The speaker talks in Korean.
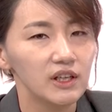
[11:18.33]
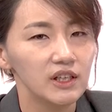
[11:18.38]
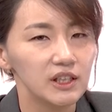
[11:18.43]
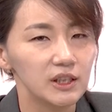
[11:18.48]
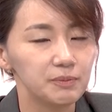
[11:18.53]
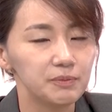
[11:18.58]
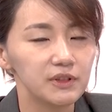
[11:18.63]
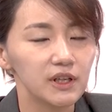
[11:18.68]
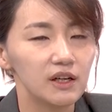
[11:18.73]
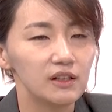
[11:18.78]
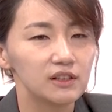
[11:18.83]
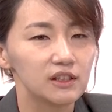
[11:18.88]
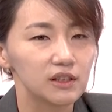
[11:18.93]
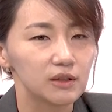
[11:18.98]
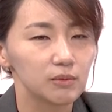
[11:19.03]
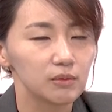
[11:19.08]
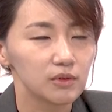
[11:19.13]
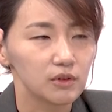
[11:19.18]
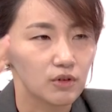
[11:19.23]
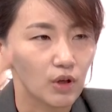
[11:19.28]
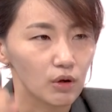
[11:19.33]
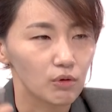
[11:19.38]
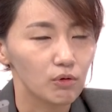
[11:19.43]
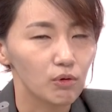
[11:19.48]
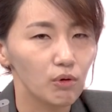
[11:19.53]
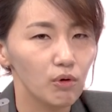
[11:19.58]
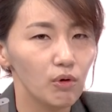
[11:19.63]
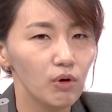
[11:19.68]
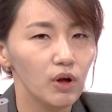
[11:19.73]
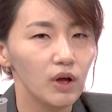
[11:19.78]
입찰 지금
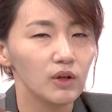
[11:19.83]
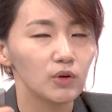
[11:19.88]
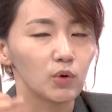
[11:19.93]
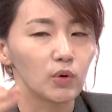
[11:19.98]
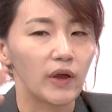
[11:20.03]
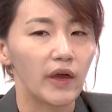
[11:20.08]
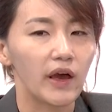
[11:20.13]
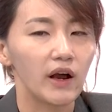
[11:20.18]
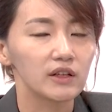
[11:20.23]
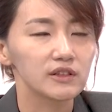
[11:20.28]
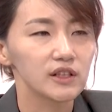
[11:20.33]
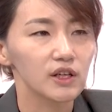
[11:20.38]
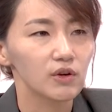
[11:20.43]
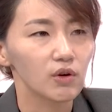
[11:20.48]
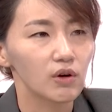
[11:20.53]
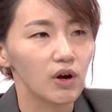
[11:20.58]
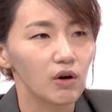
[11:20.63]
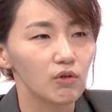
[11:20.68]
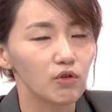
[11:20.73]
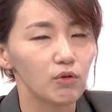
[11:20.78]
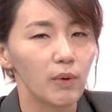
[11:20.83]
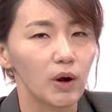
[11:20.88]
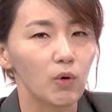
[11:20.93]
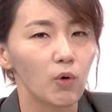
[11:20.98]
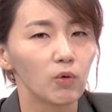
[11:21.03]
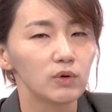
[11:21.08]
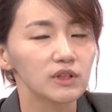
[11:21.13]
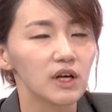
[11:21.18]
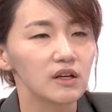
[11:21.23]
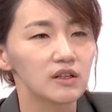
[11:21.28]
됐고 또 계약 체결하고 막
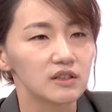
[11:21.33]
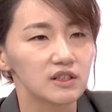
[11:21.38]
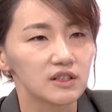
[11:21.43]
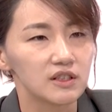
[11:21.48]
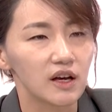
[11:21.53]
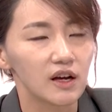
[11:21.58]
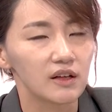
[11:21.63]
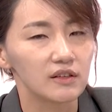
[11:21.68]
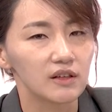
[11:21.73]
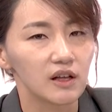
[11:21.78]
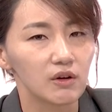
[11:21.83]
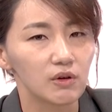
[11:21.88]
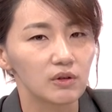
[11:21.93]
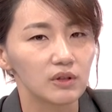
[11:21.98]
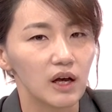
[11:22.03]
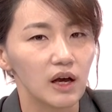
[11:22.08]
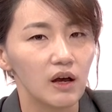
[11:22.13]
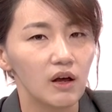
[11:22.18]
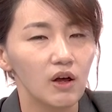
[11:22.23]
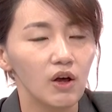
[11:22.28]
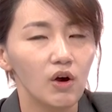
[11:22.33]
공사를 진행한다거나,